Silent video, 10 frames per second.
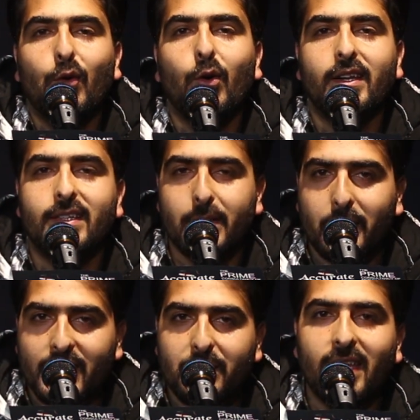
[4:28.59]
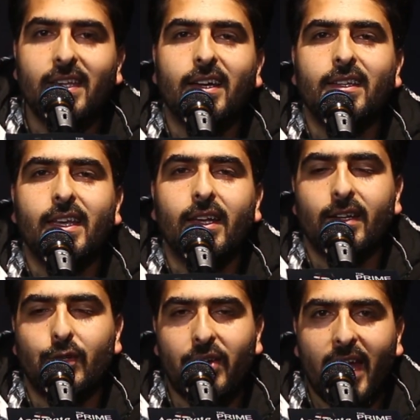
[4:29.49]
और जी अब कश्मीर की शादी
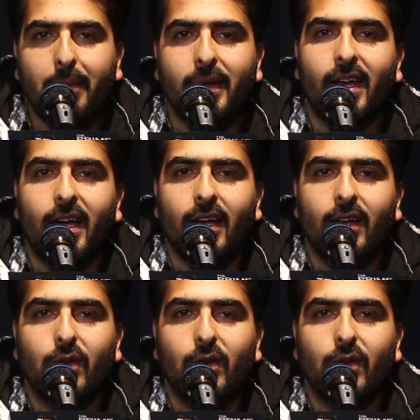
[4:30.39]
ट्रैक बनाया